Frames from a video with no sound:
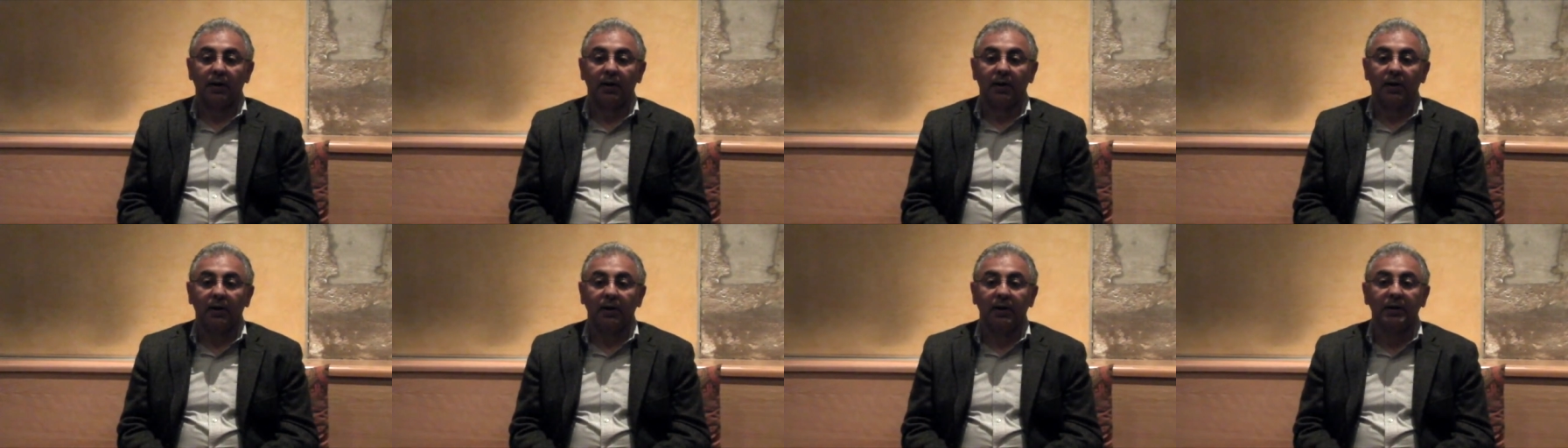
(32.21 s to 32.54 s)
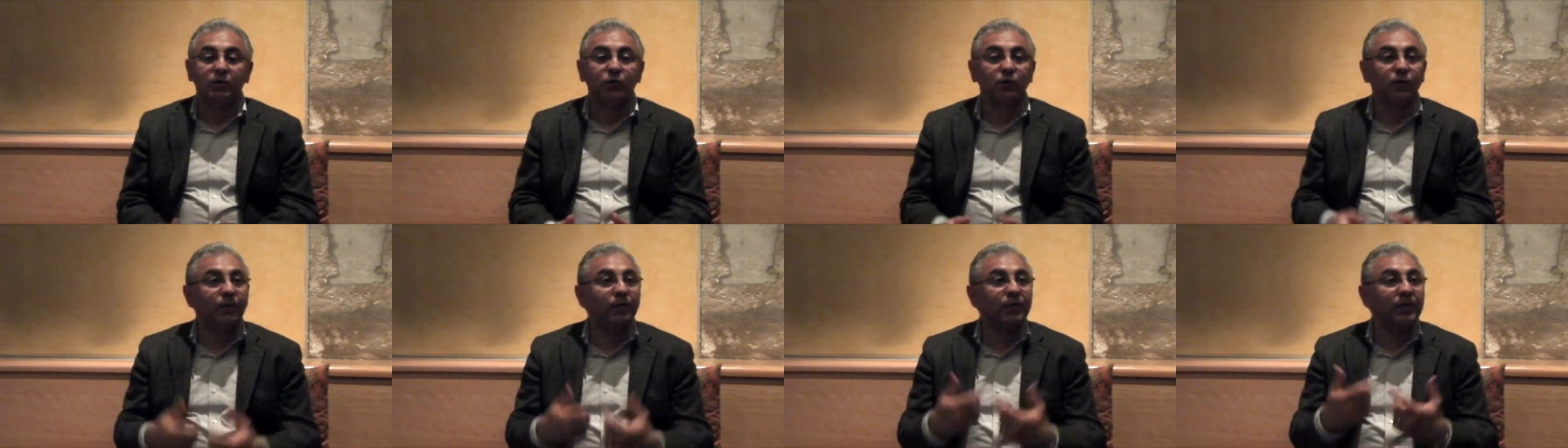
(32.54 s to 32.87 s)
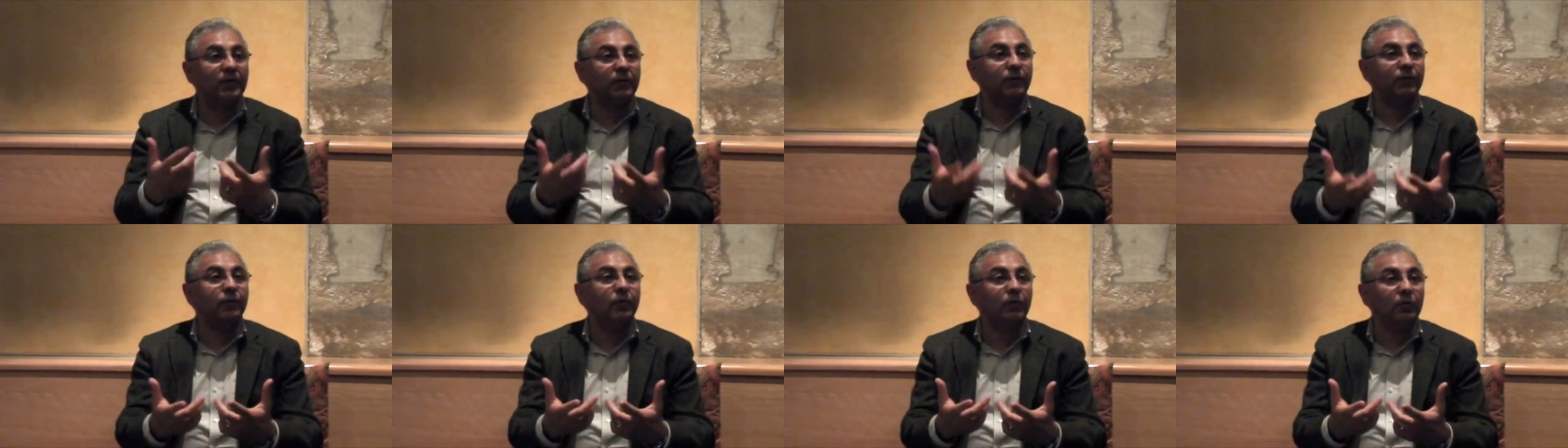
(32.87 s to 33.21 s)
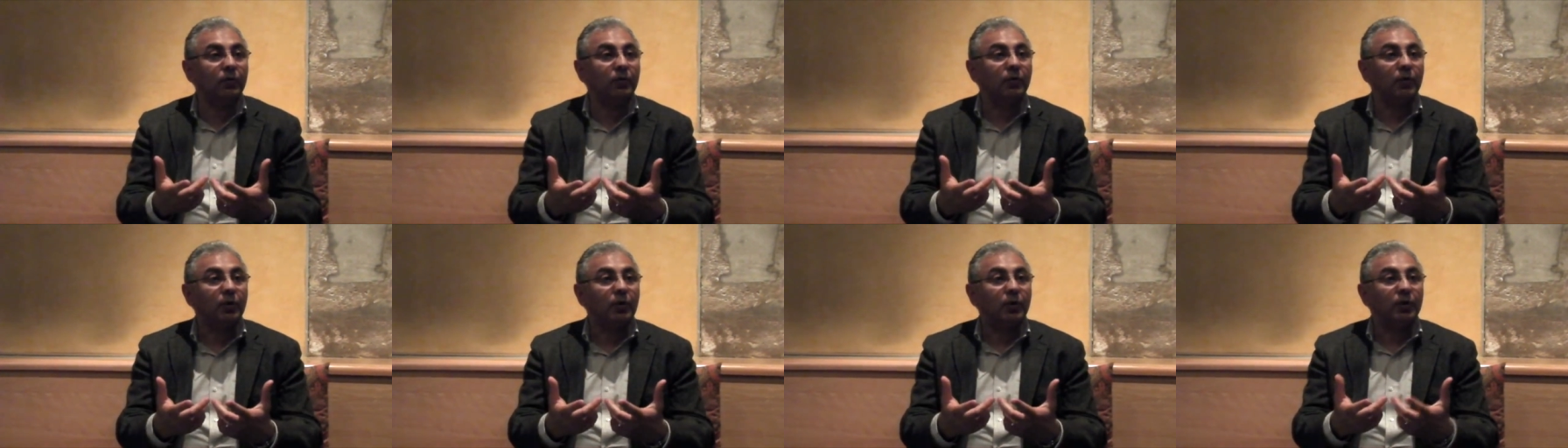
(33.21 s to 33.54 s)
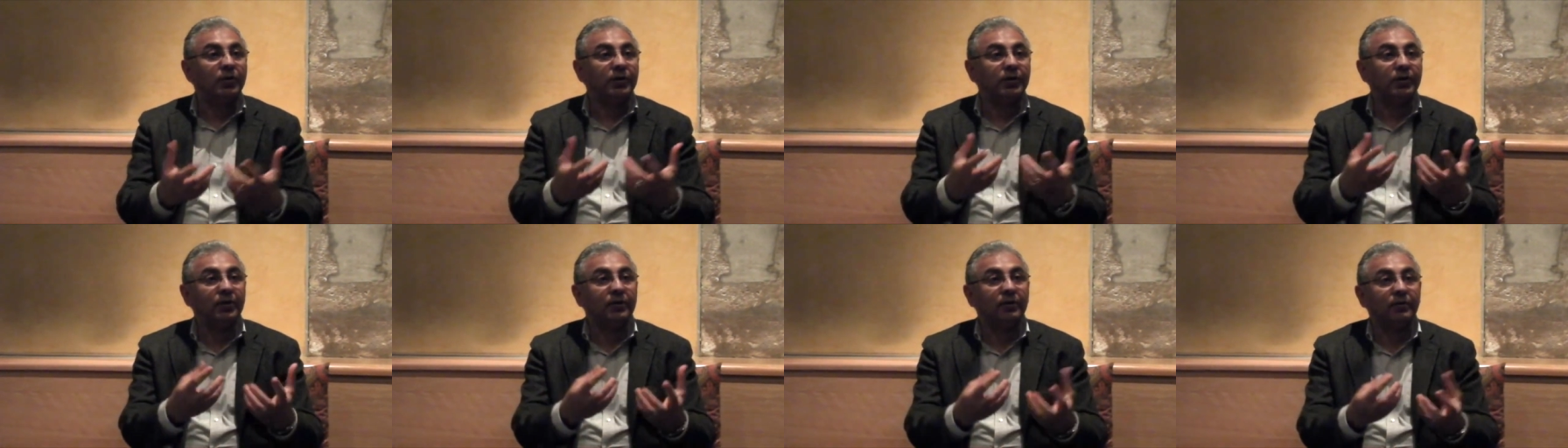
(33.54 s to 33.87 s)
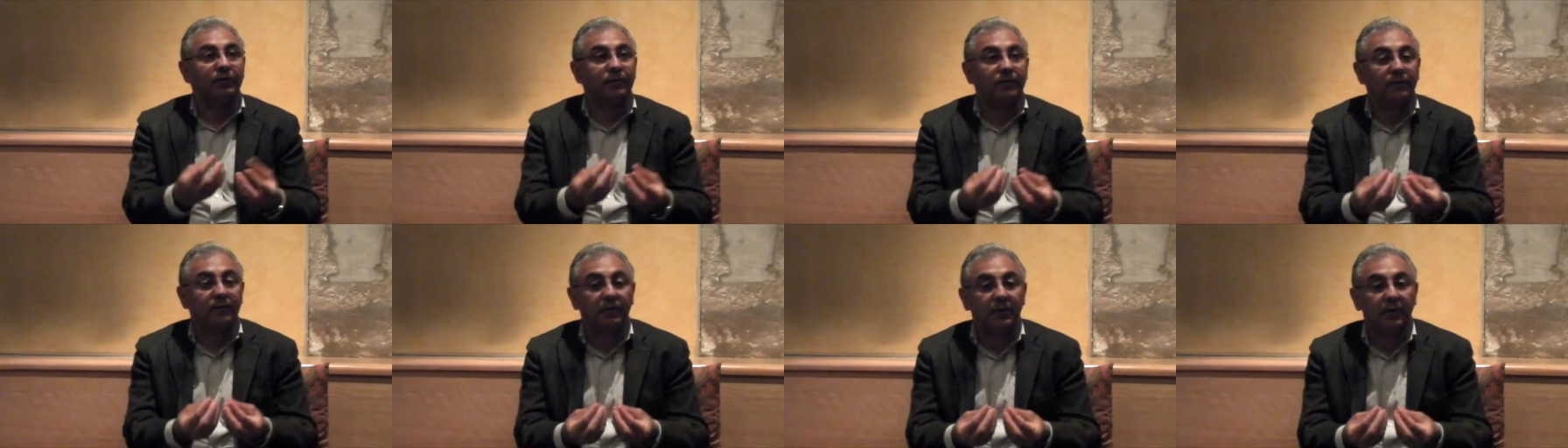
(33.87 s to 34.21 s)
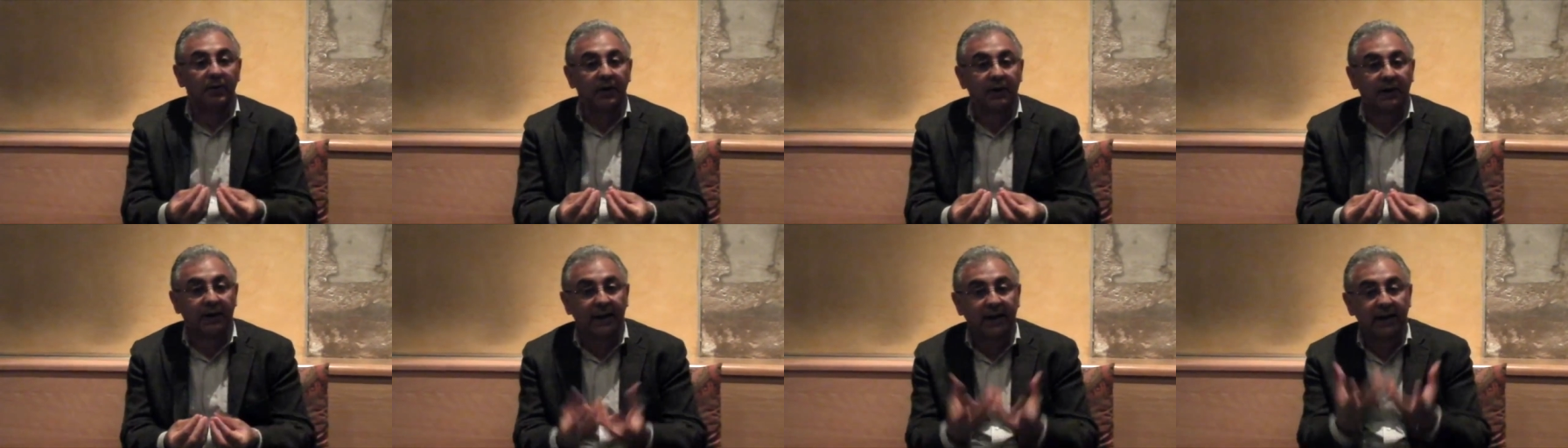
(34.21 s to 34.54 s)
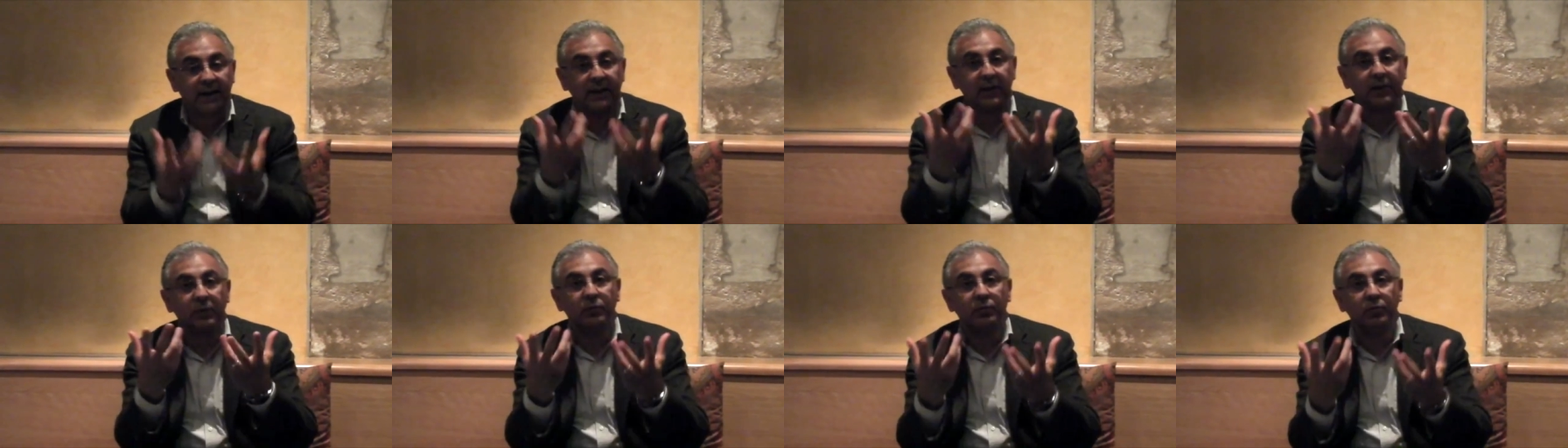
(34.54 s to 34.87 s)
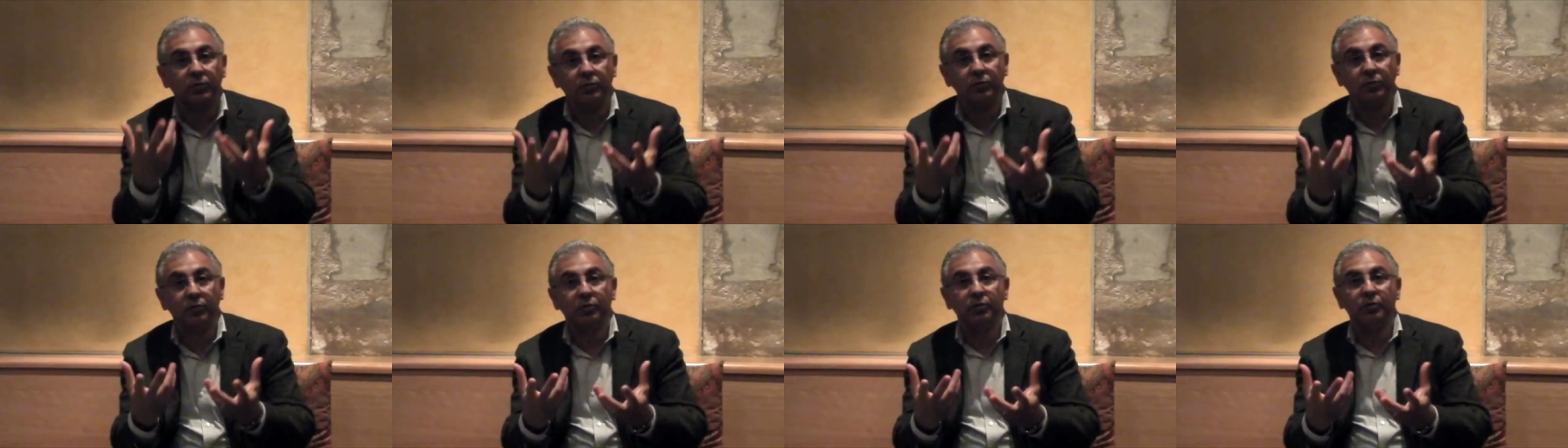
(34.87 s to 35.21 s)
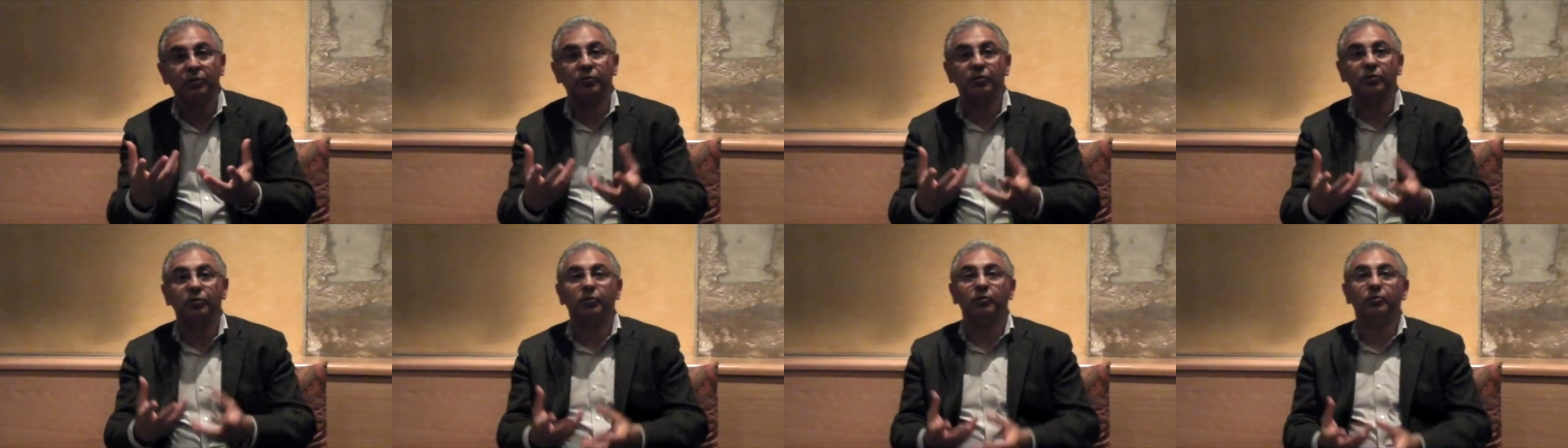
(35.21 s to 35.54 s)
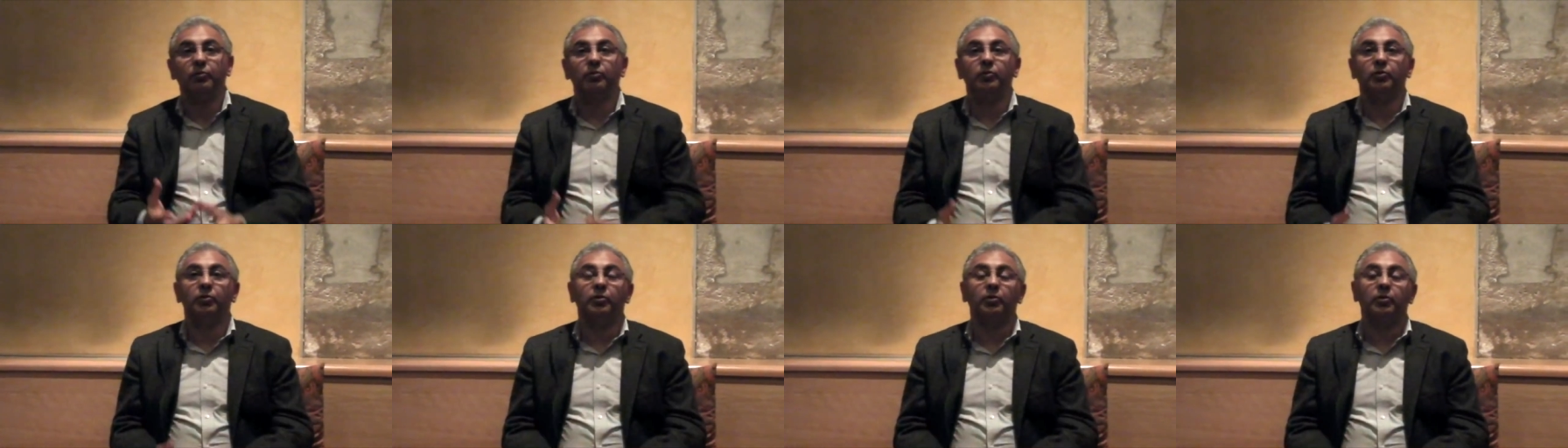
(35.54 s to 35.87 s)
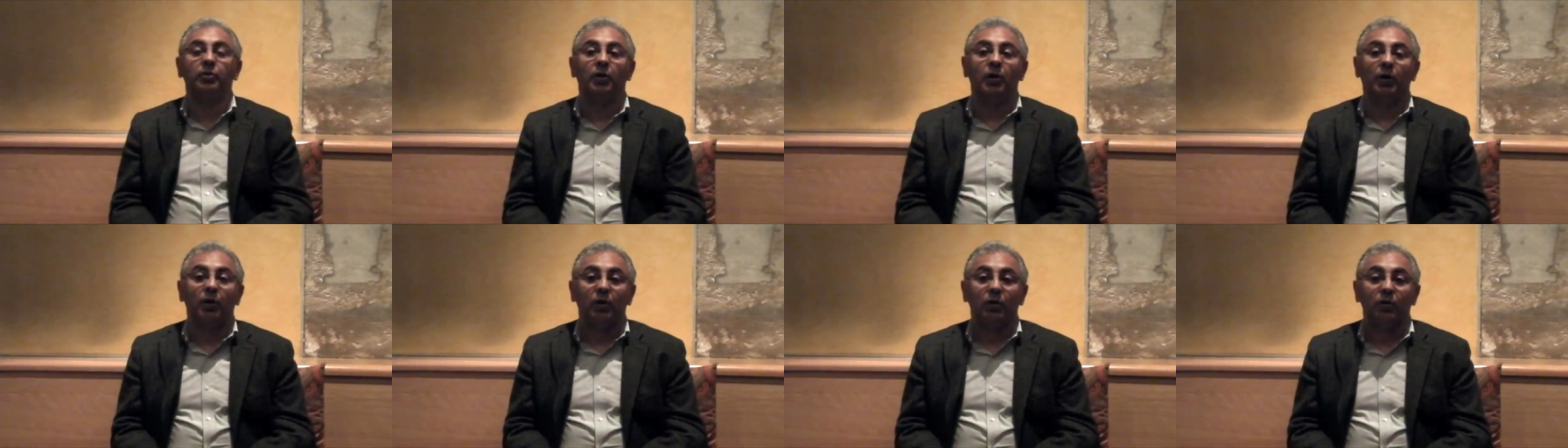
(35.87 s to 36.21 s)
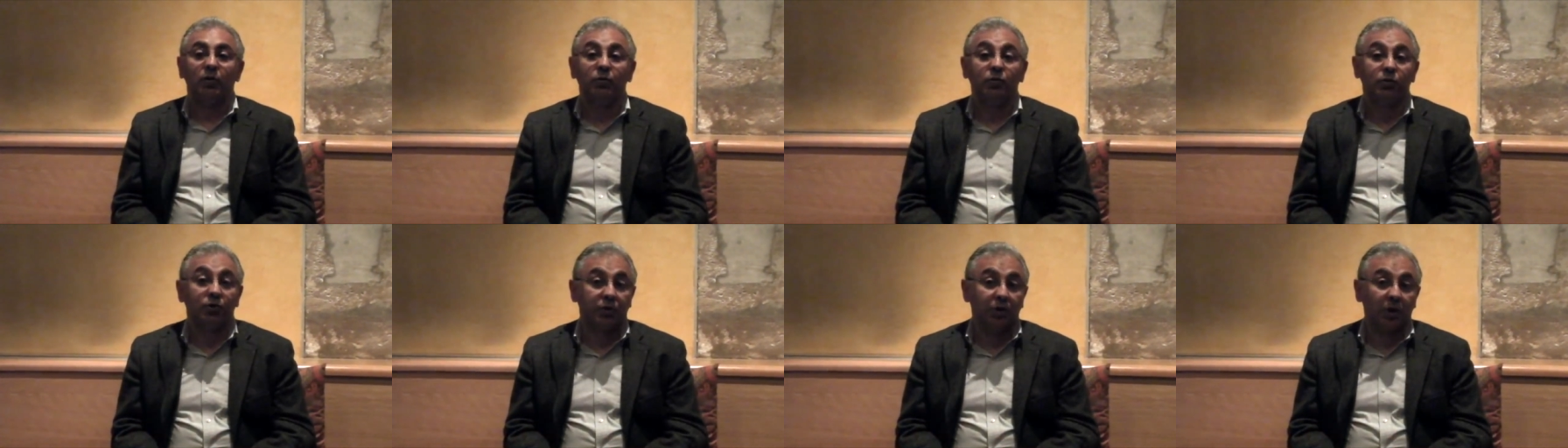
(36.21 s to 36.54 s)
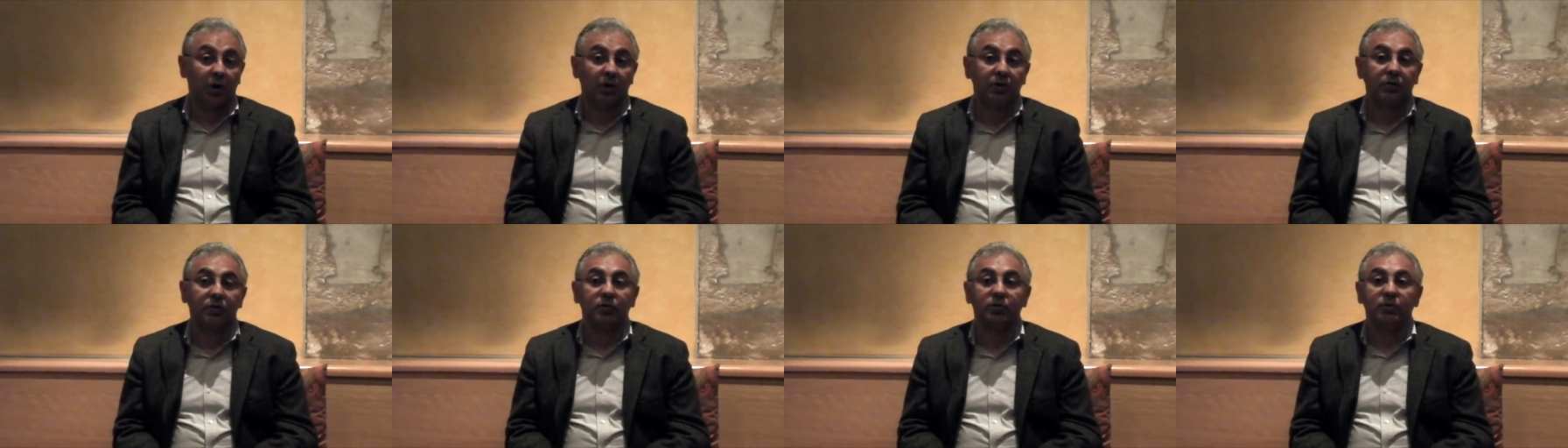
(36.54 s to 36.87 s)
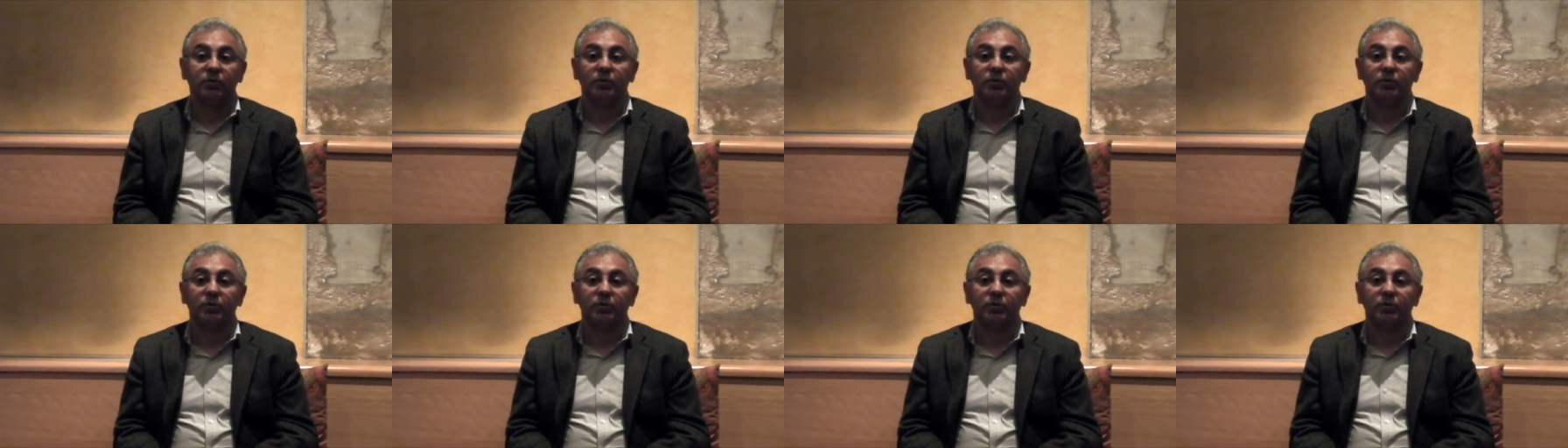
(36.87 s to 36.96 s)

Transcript: Les soufis vont créer une science,